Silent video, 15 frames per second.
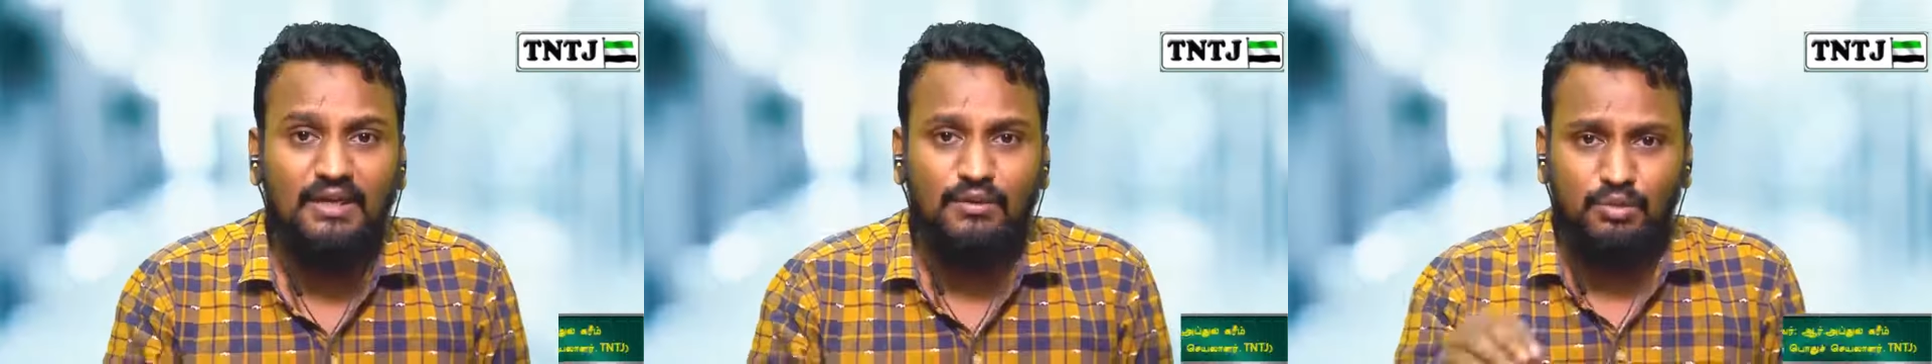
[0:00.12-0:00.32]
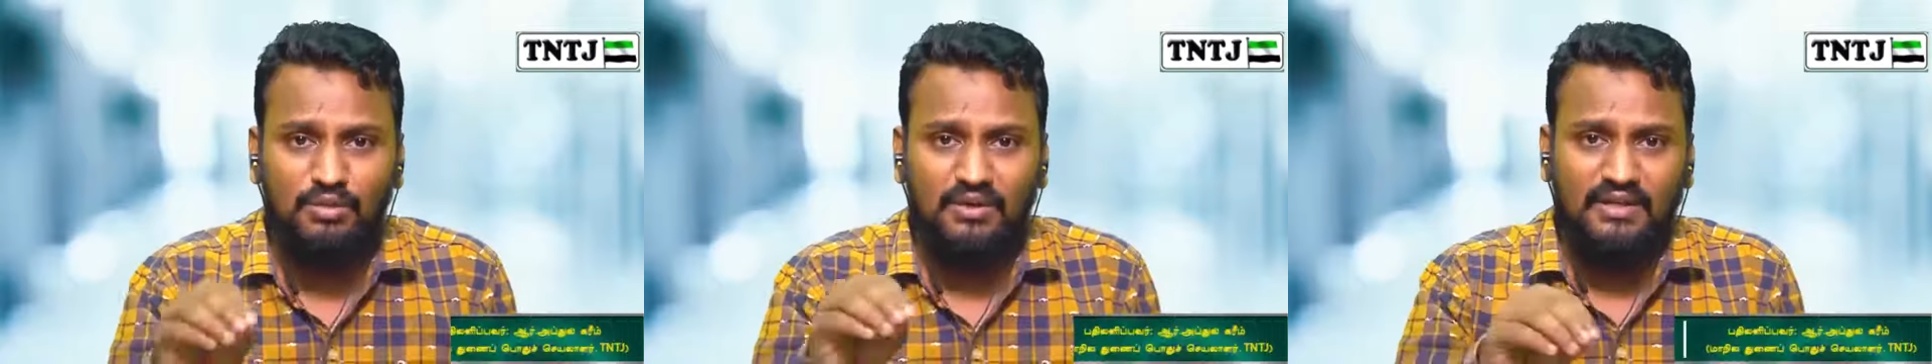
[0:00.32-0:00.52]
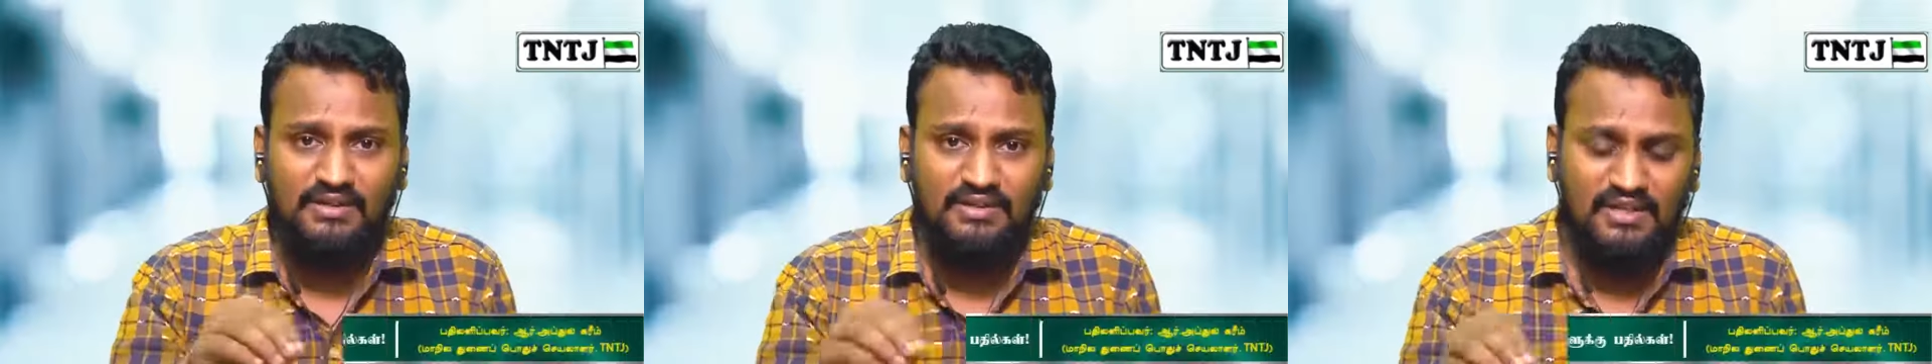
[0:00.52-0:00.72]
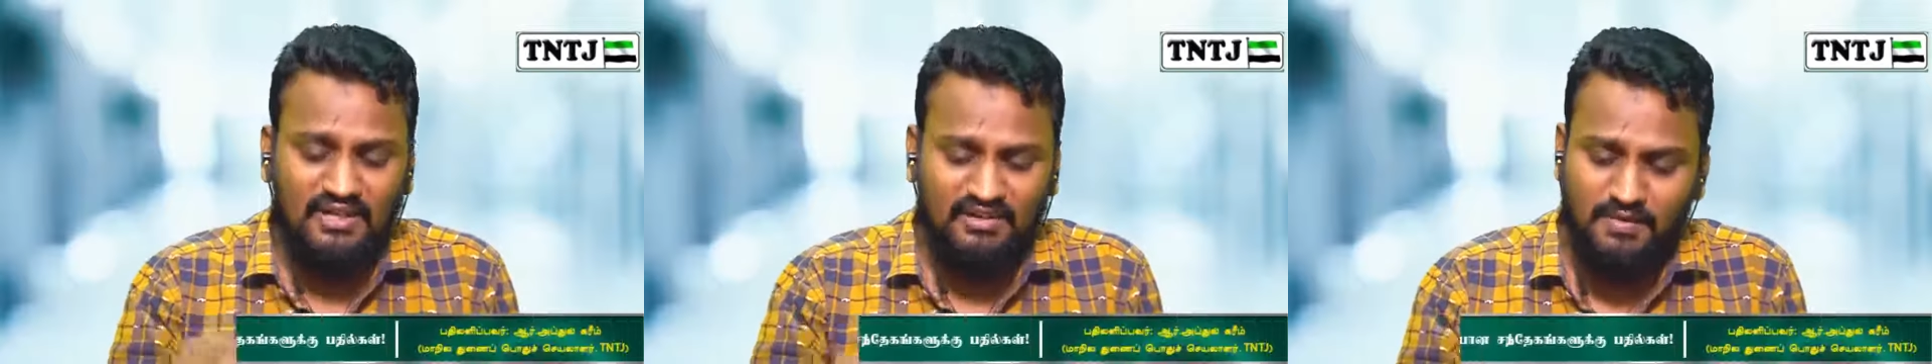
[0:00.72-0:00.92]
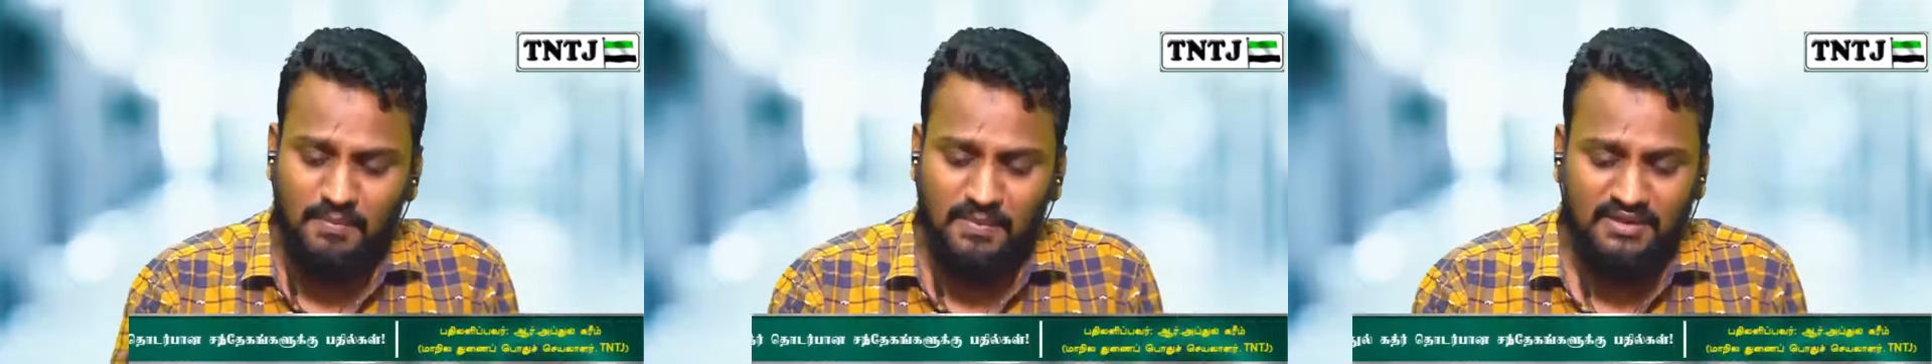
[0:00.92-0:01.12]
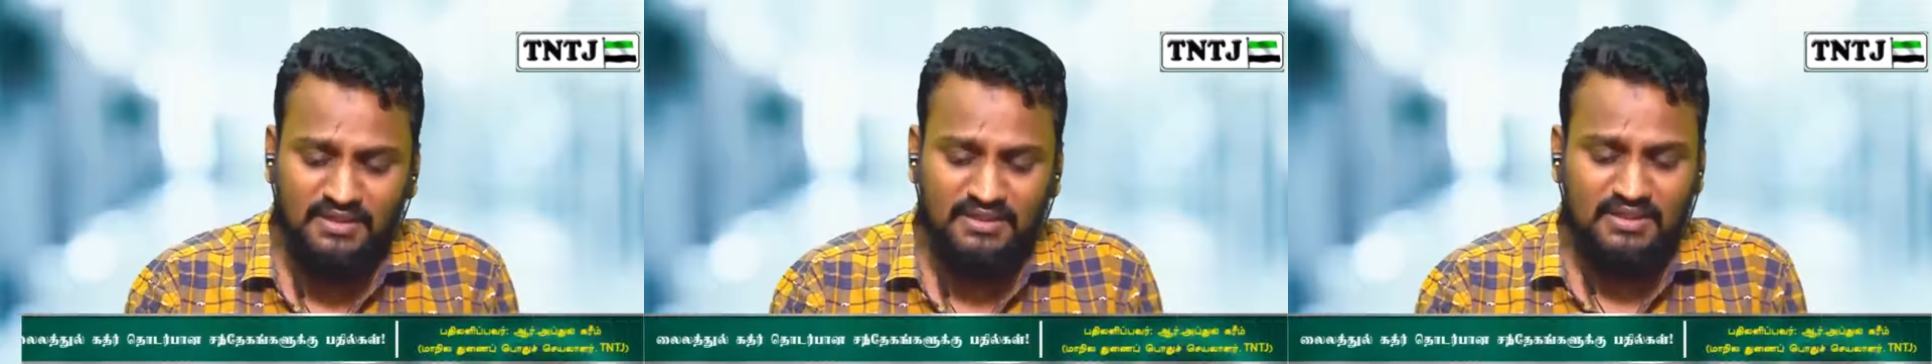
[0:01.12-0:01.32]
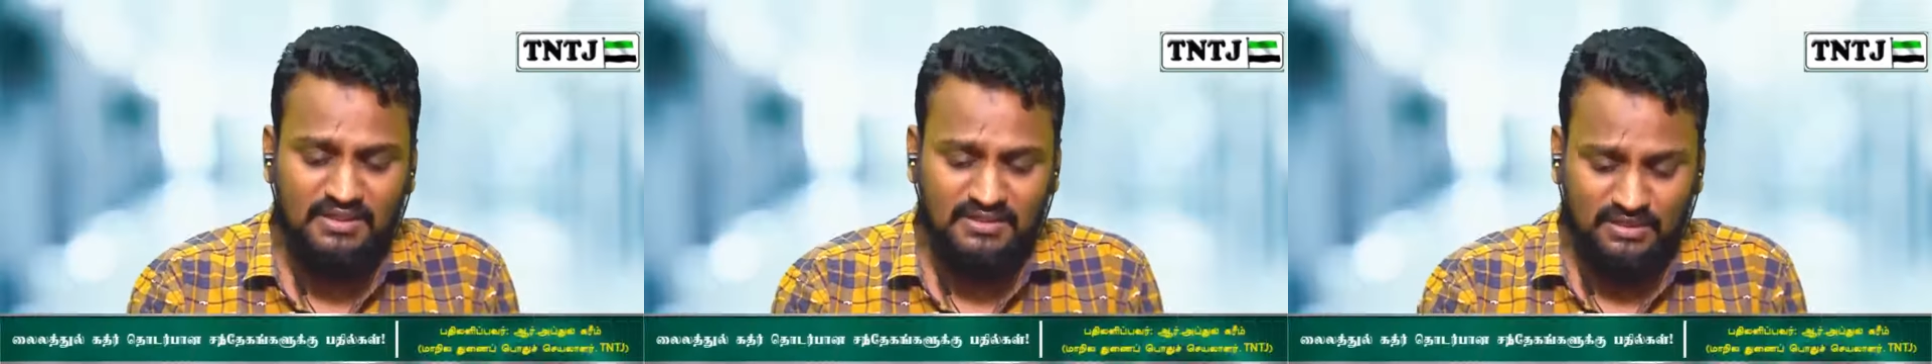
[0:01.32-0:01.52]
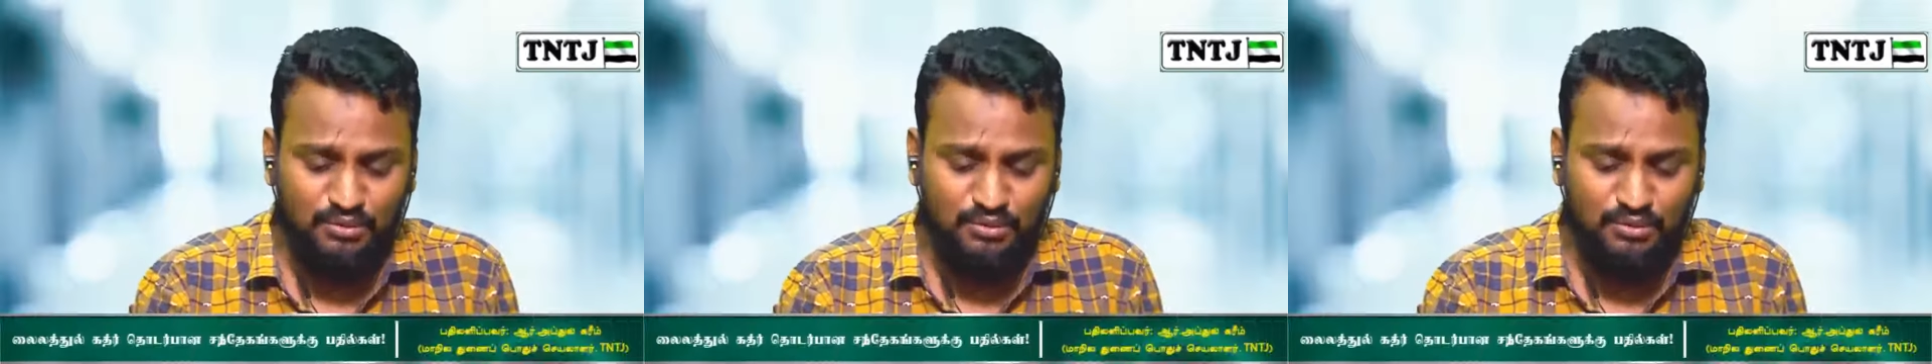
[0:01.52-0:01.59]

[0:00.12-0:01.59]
லைலத்துல் கதிர் இரவை பற்றி சில